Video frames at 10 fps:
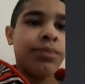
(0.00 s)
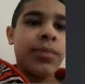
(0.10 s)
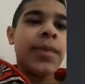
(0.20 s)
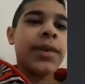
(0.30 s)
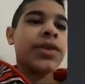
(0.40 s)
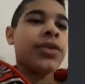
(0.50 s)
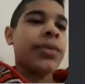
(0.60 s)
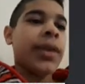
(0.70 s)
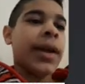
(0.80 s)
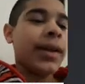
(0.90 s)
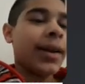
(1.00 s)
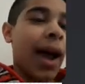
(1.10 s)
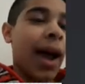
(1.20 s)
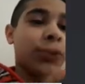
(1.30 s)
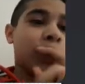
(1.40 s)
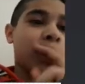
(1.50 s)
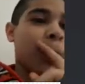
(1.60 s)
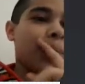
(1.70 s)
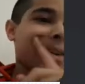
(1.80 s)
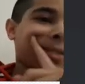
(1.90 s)
Invece di usare il ragno che
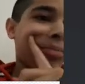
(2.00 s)
l'ho appena